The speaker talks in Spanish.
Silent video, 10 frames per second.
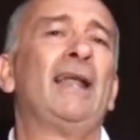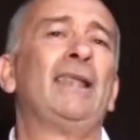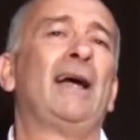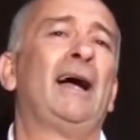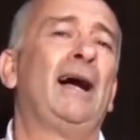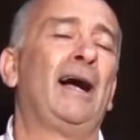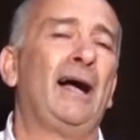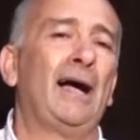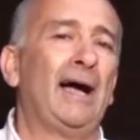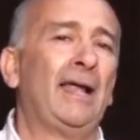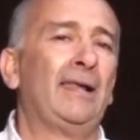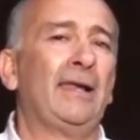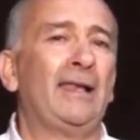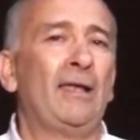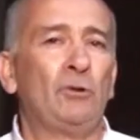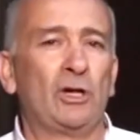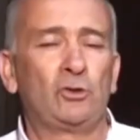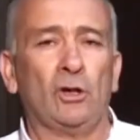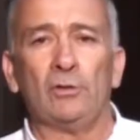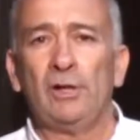a la,
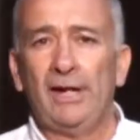duración.